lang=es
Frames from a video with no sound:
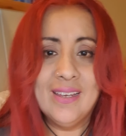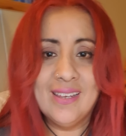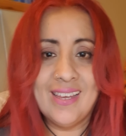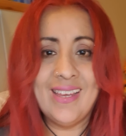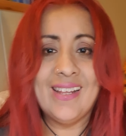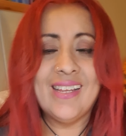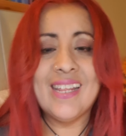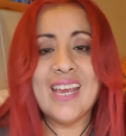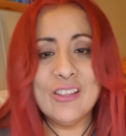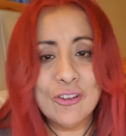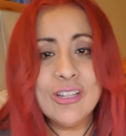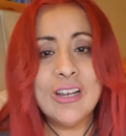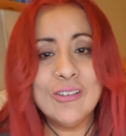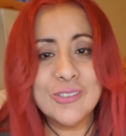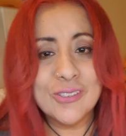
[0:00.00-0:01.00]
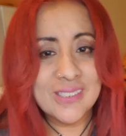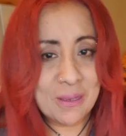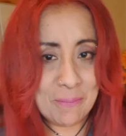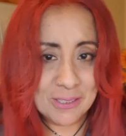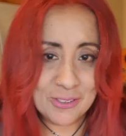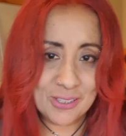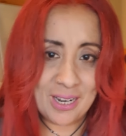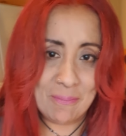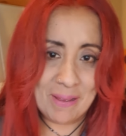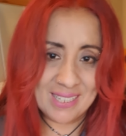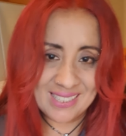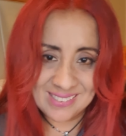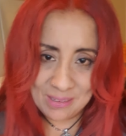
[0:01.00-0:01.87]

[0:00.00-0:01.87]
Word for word: eh, creador de los 11 Pasos de la Magia.